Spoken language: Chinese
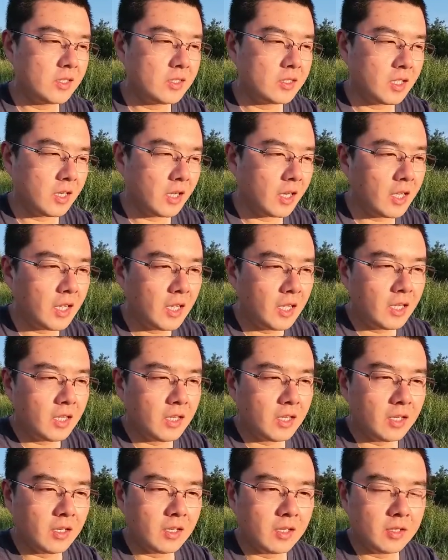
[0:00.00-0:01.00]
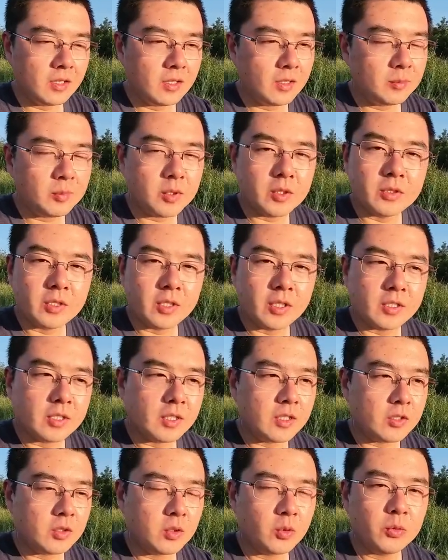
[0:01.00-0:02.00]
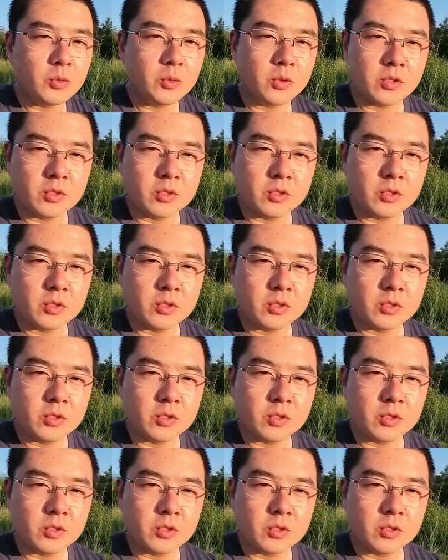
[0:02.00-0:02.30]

合起来。并且这个时候